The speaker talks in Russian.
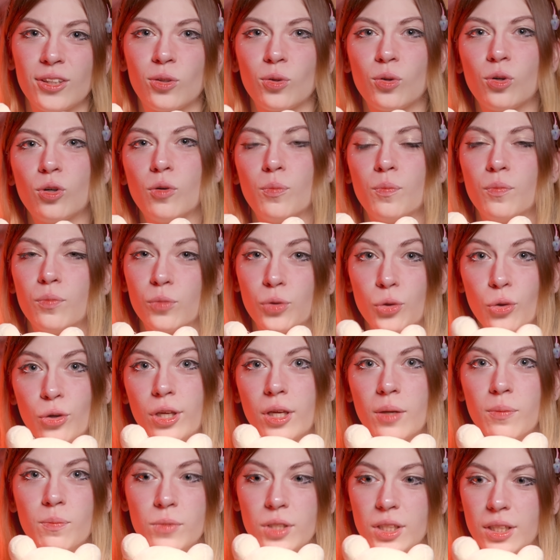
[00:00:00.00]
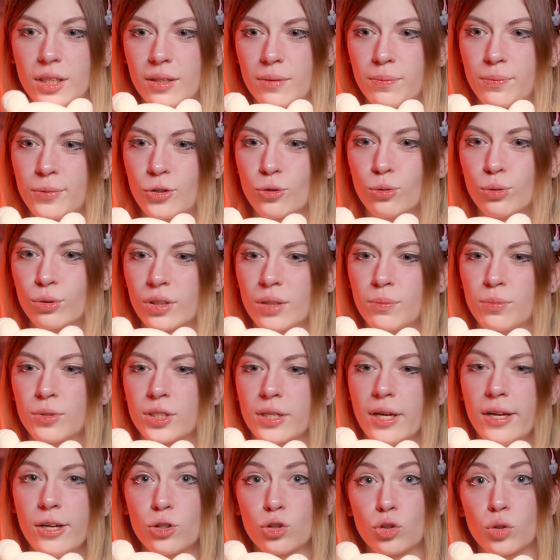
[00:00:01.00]
то многие мне почему-то
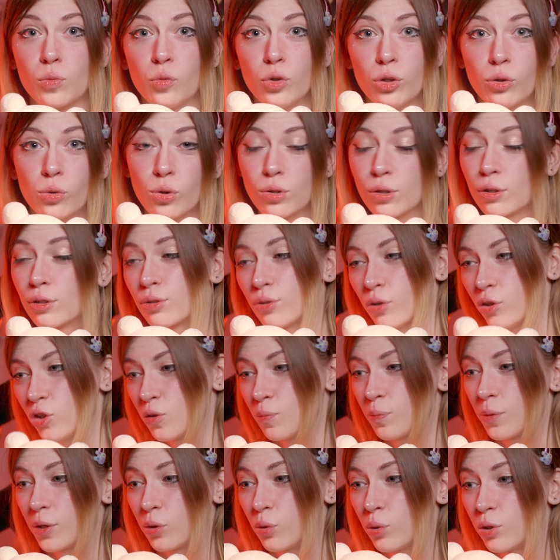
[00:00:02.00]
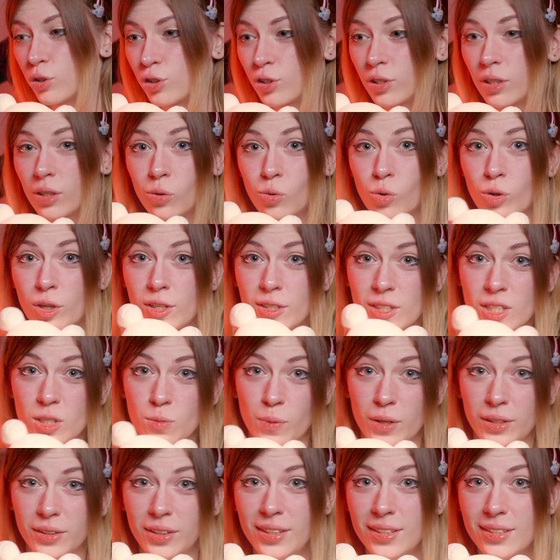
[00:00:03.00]
написали, что мой голос очень похож на голос
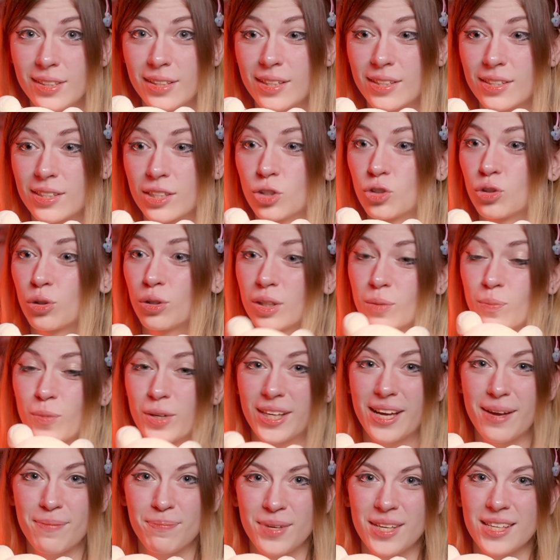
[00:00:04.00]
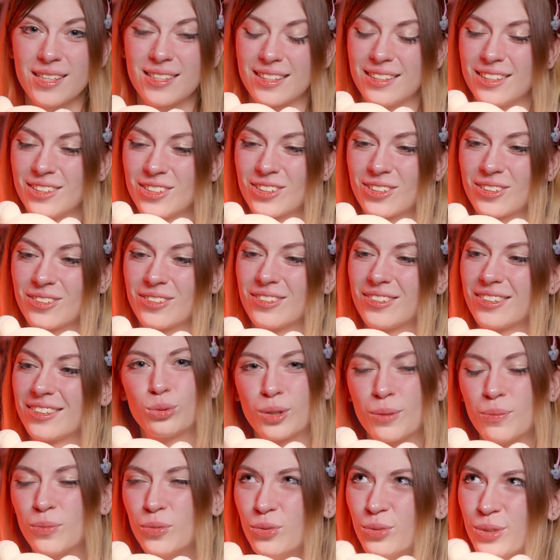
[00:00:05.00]
исполнительницы, что это моя песня, и что
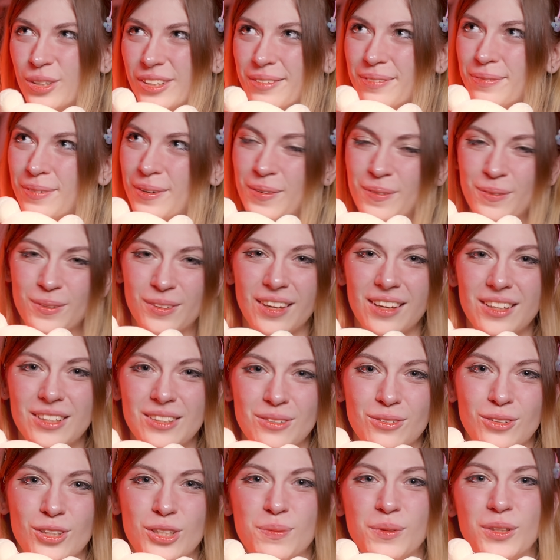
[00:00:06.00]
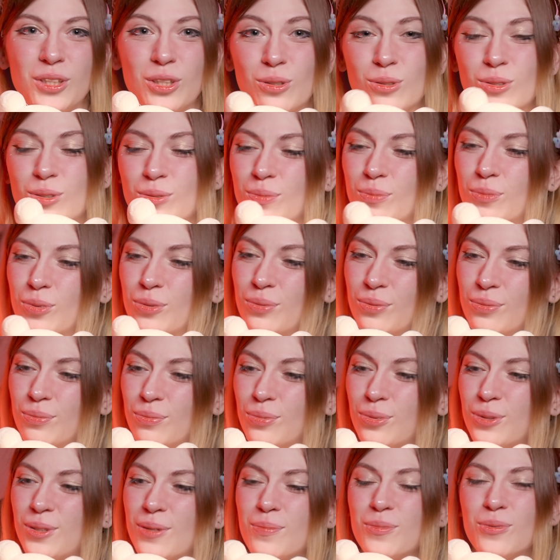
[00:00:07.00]
Мура, по-моему, так-то
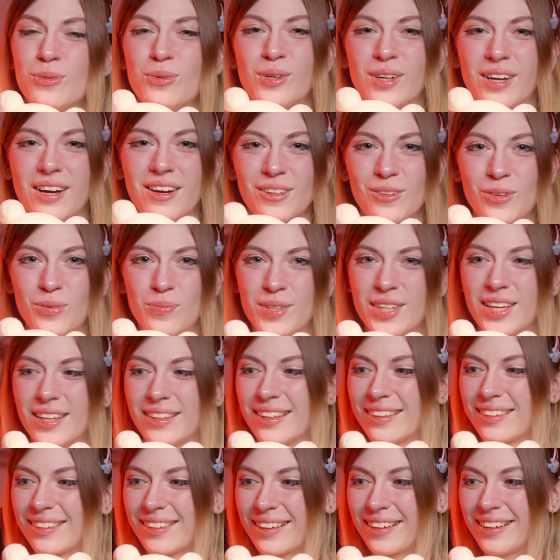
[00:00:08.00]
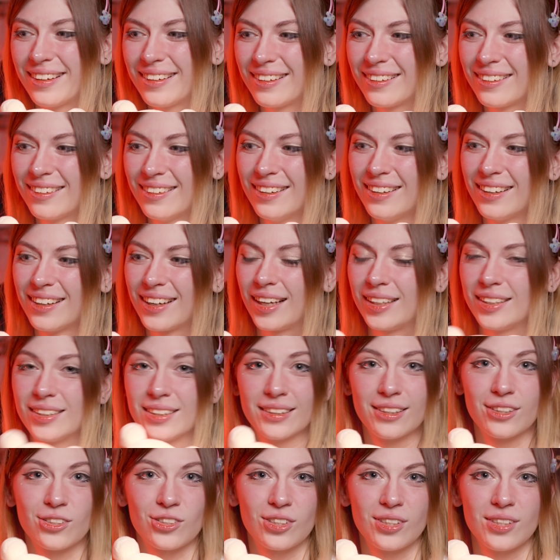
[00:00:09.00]
будто бы украла у меня этот трек, хотя я
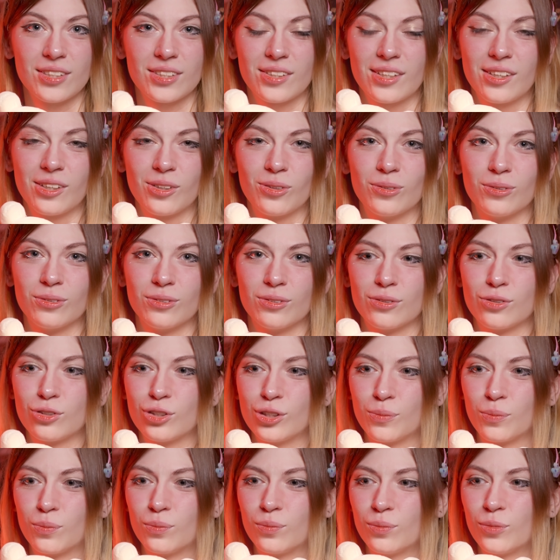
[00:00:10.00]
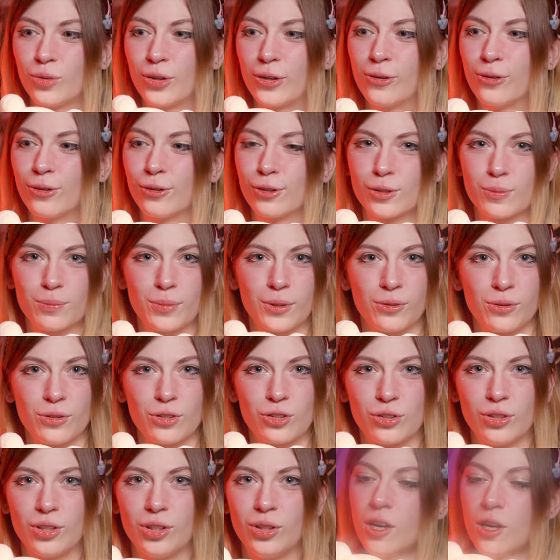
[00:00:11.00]
даже не знаю, чем мой голос
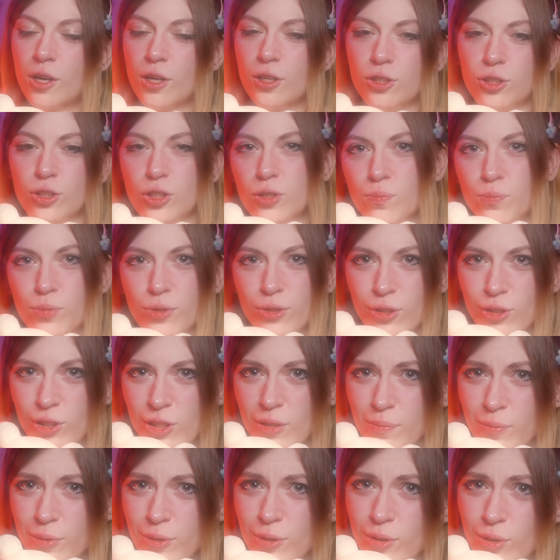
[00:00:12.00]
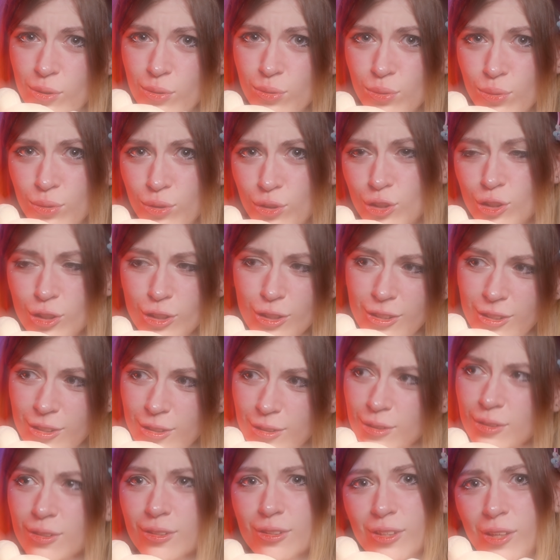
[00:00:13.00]
похож на нее. Simple Dimple круче!
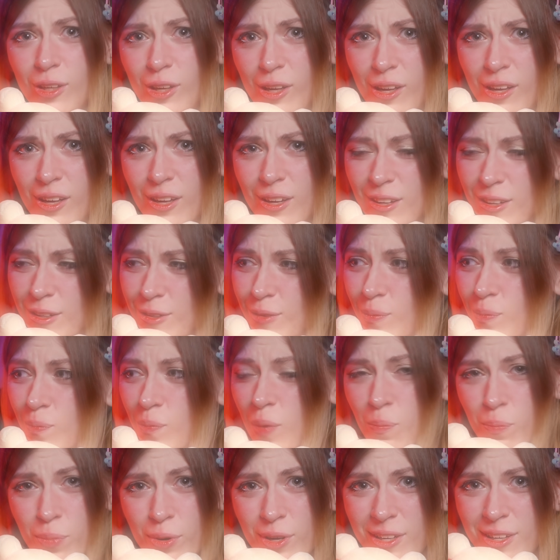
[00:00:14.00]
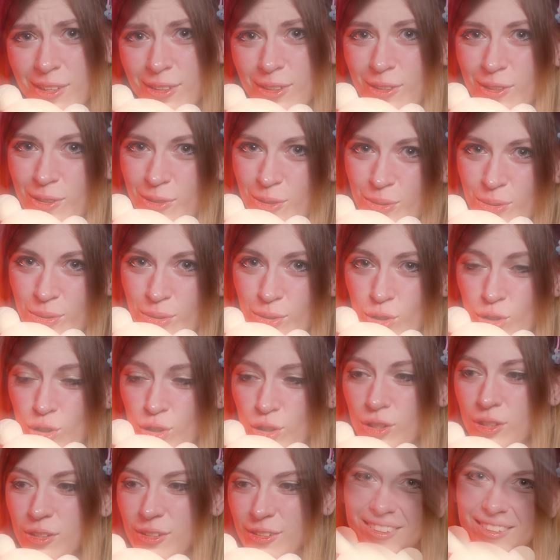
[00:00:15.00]
Нет! Попыт
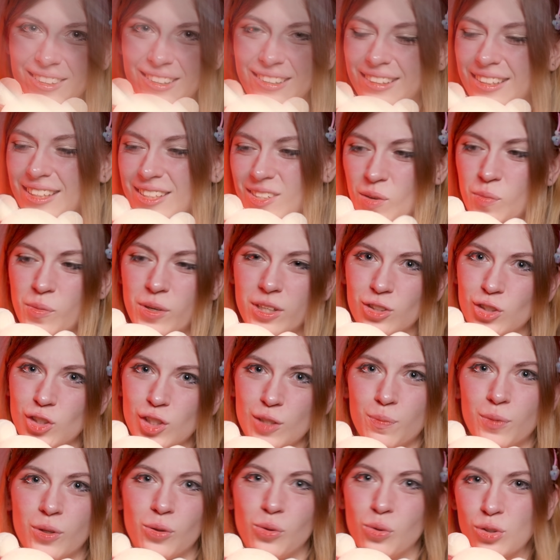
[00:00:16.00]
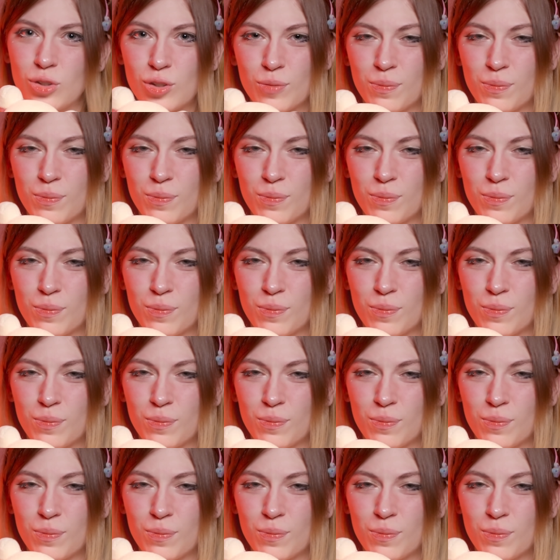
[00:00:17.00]
круче! Если вам кажется похоже,